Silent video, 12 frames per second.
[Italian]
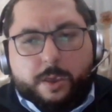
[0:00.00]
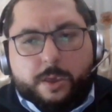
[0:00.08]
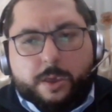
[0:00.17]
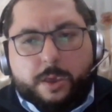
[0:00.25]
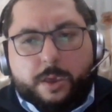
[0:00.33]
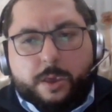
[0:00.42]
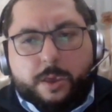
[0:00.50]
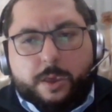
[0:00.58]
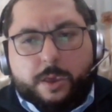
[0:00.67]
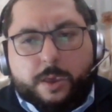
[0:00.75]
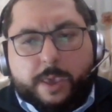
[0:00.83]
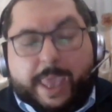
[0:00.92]

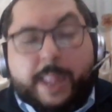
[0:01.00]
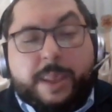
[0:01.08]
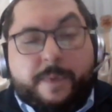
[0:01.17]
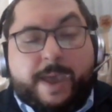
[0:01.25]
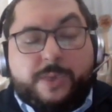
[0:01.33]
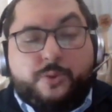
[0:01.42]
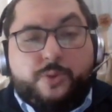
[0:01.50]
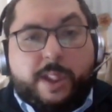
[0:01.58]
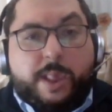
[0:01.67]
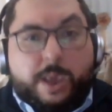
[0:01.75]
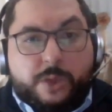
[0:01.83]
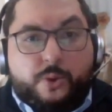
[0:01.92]
Eh, è arrivato un
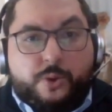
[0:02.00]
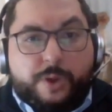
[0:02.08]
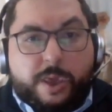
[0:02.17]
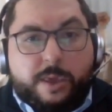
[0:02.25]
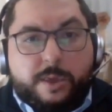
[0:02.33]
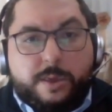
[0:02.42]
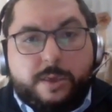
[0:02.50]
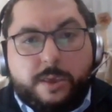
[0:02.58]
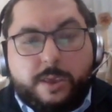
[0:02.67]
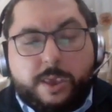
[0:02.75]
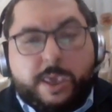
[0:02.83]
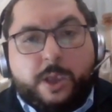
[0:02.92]
allenatore
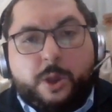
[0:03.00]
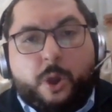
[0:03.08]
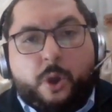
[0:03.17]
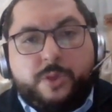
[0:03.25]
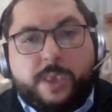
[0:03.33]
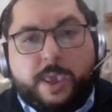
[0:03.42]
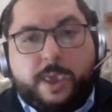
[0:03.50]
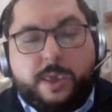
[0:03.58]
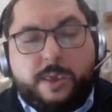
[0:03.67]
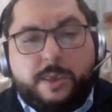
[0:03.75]
che gode